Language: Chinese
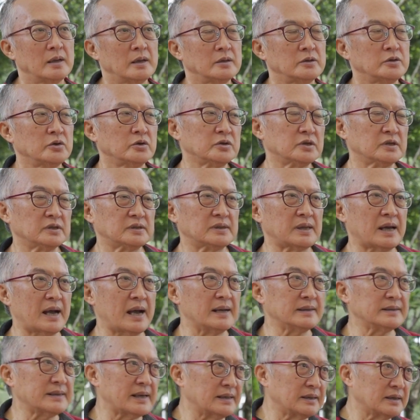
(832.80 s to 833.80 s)
就是
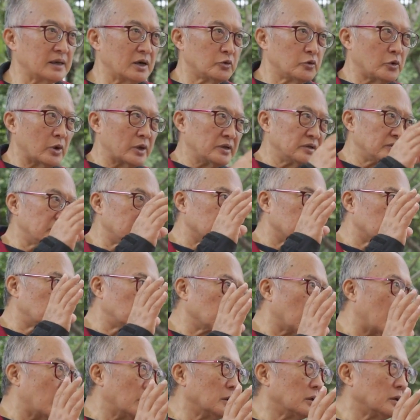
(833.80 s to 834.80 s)
他在那个原始
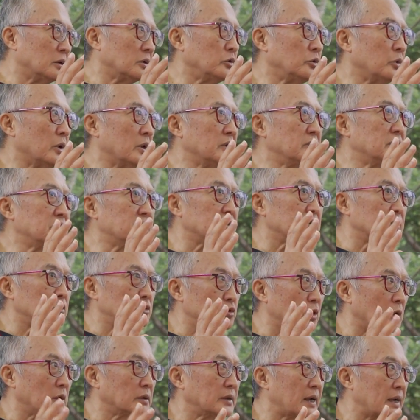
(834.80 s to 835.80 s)
状
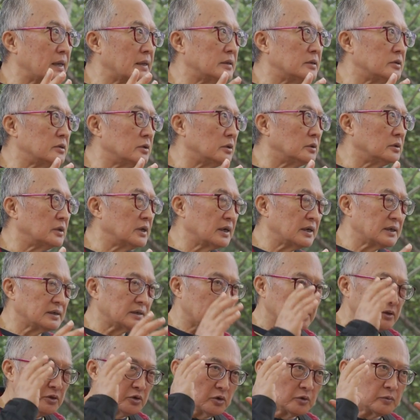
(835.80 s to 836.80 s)
态的时候，那个
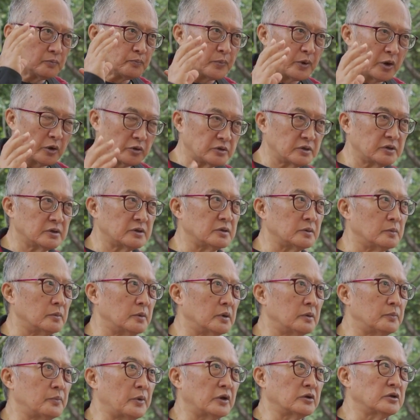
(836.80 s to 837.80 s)
人就表示什
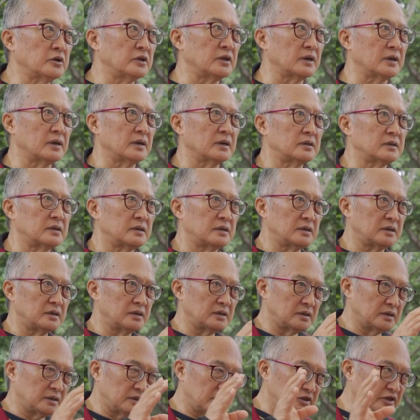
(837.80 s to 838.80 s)
么？表示那个。
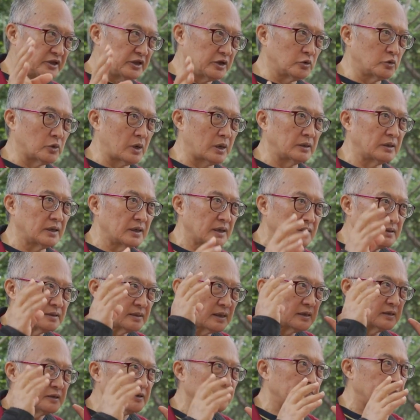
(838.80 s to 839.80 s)
阶段，那个
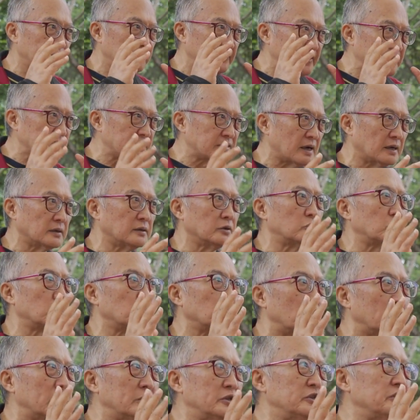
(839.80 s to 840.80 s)
人是非常的
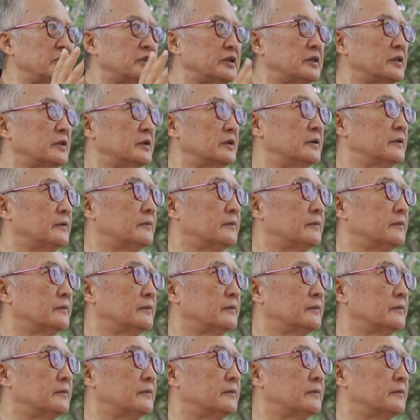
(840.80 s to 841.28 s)
纯净的，